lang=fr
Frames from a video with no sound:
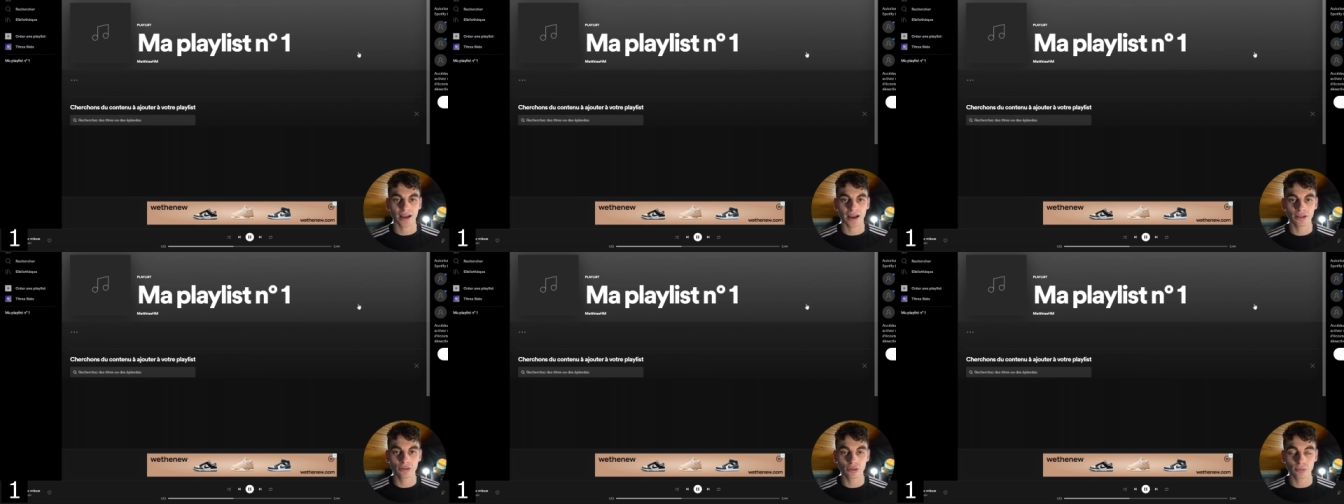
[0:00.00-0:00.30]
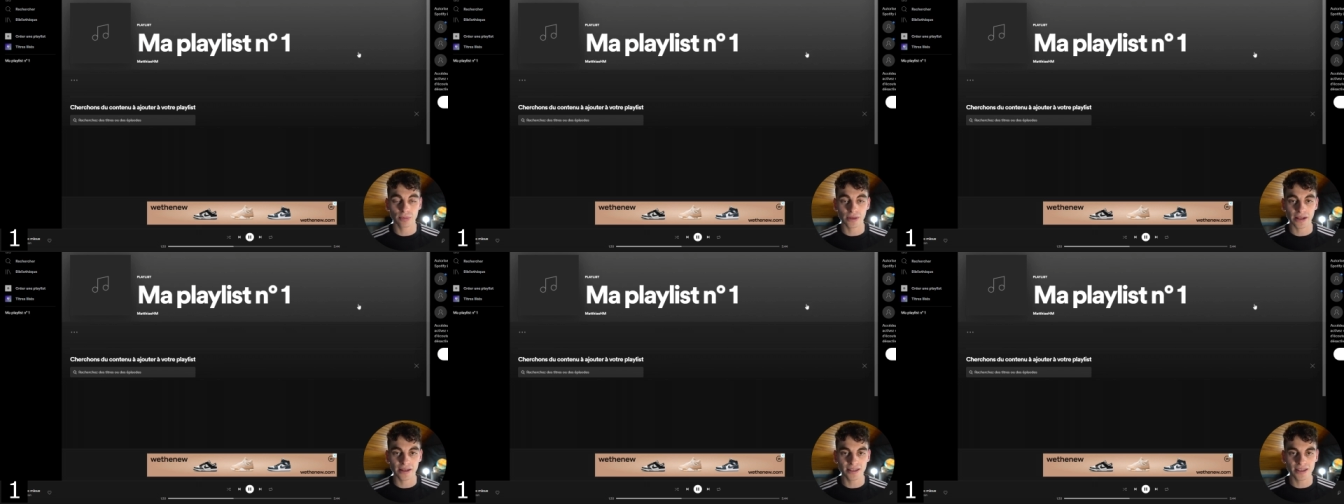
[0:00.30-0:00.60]
à
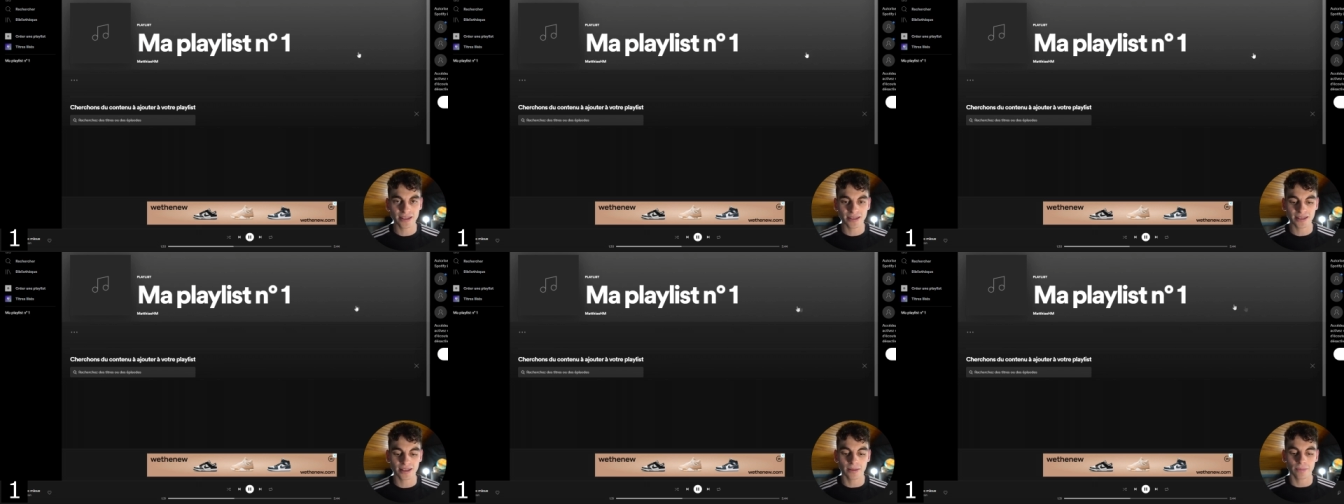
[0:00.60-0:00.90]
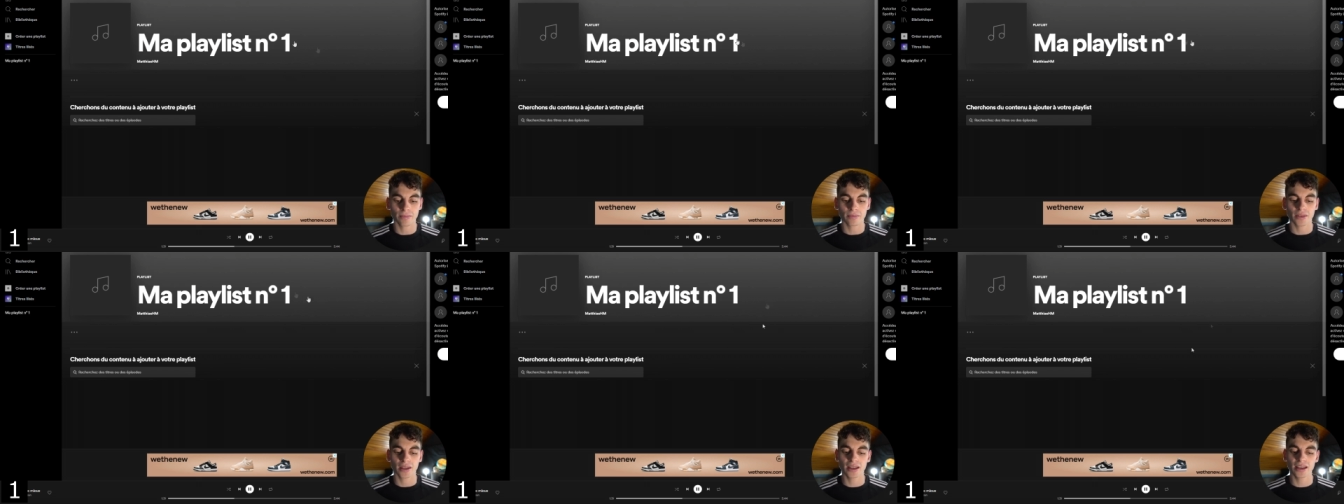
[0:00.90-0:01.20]
notre playlist
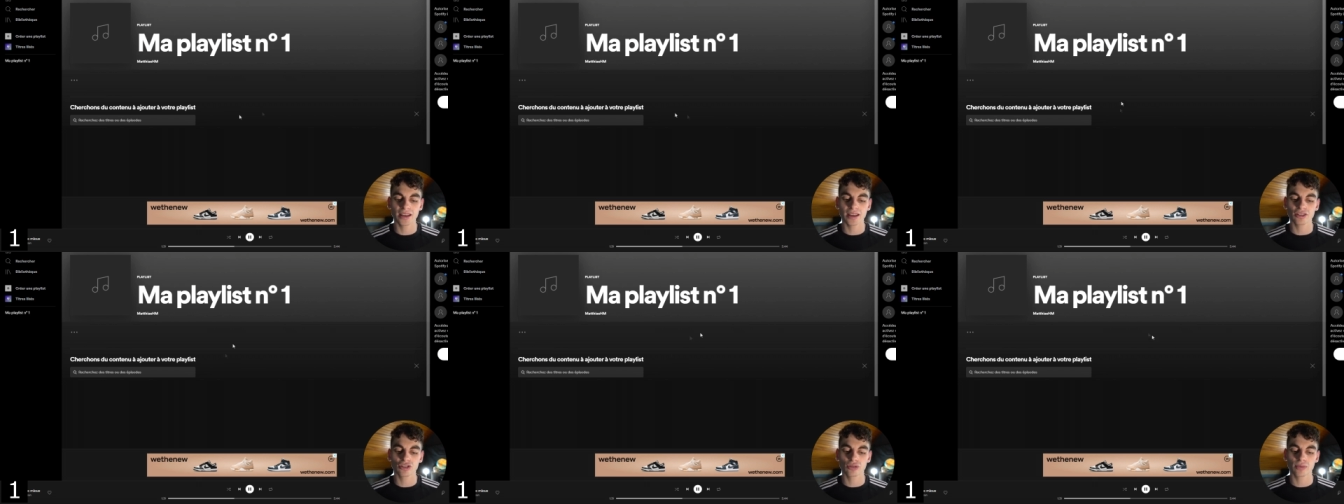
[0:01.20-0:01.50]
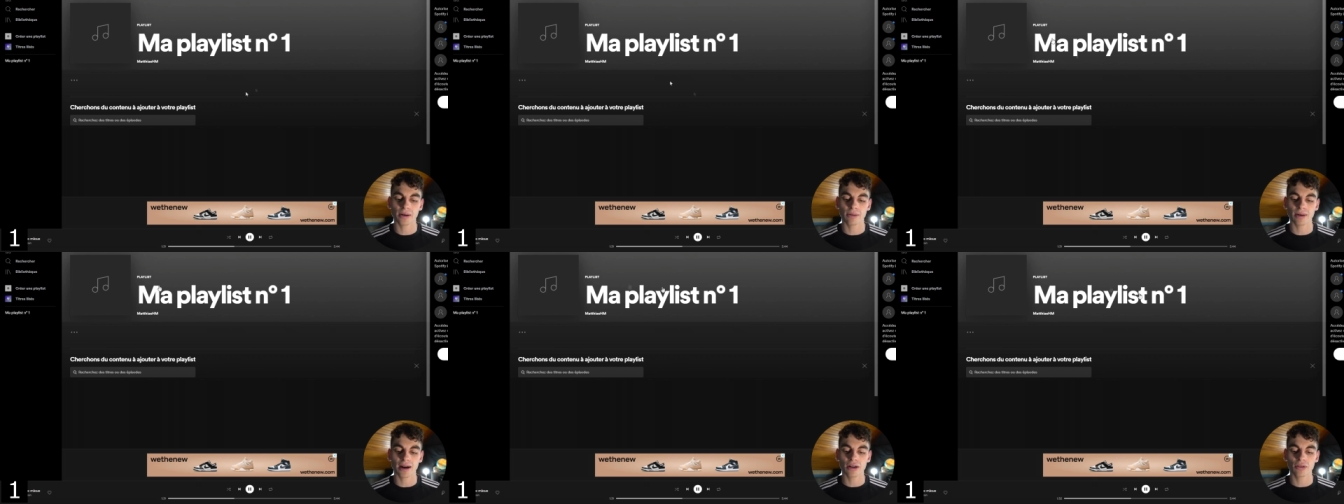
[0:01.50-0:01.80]
et
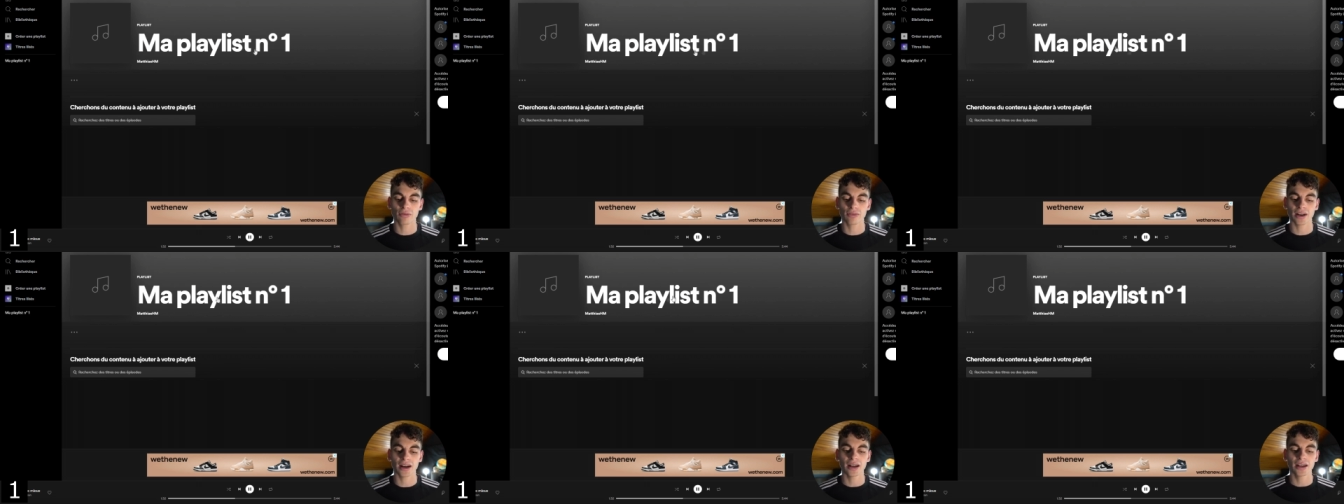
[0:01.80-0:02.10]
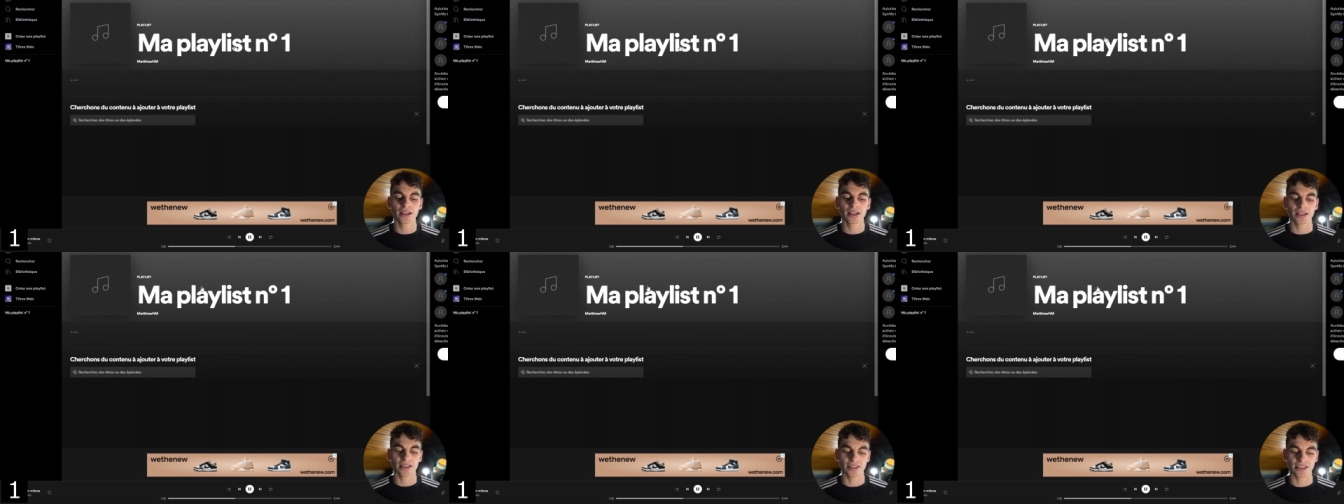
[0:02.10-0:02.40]
tu vas voir qu'on
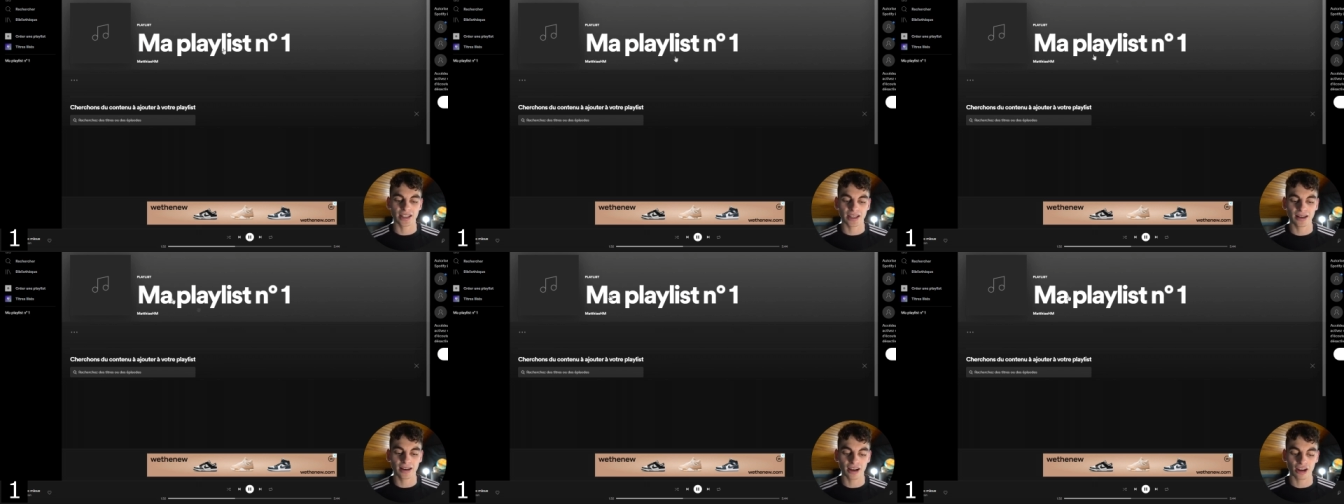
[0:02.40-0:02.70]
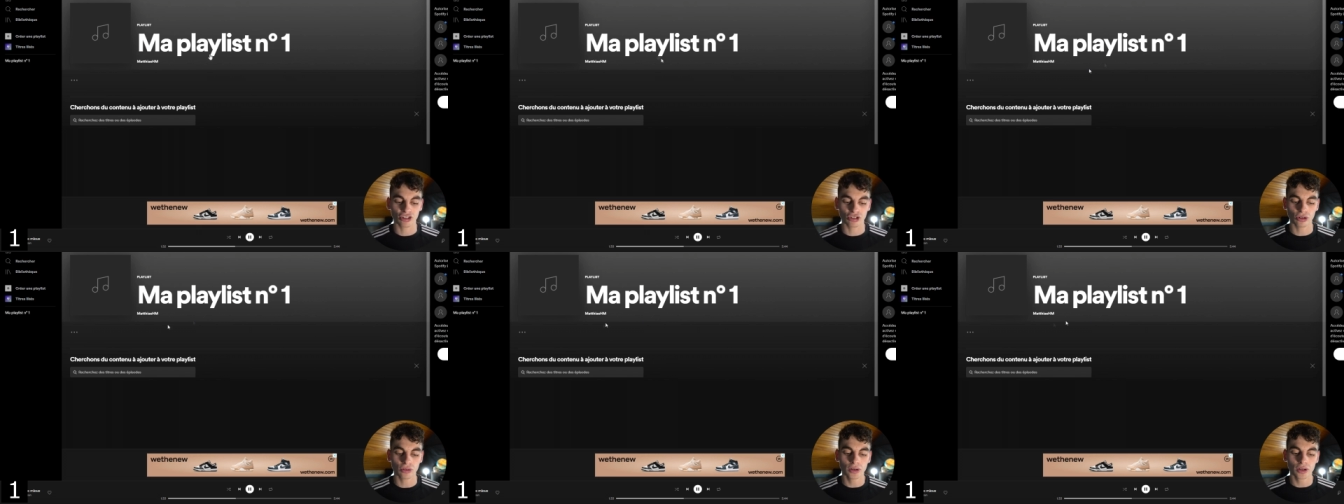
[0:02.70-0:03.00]
va gagner de
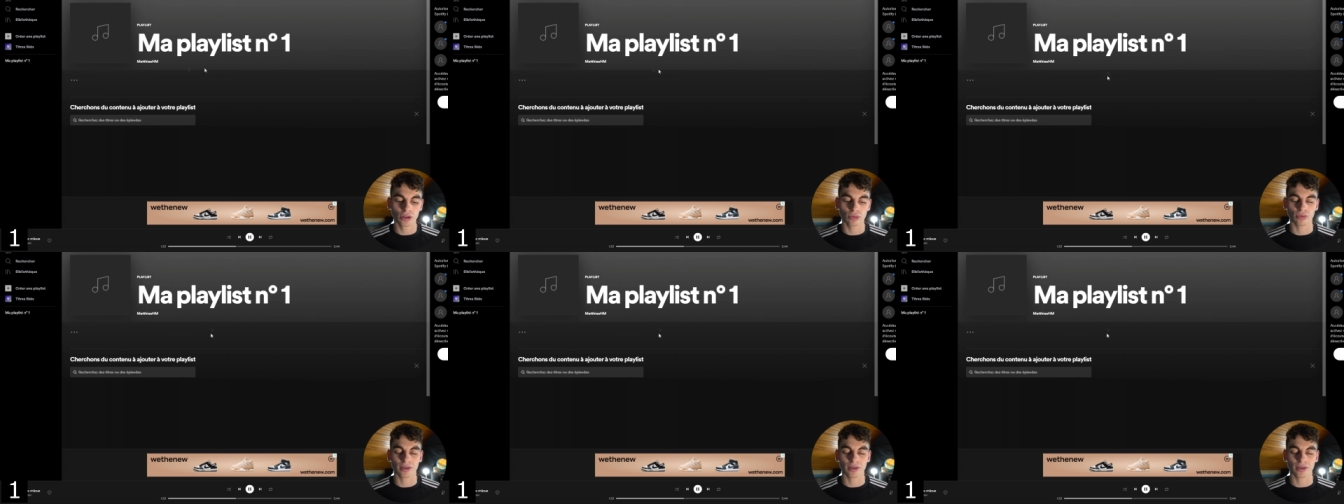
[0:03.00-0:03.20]
l'argent.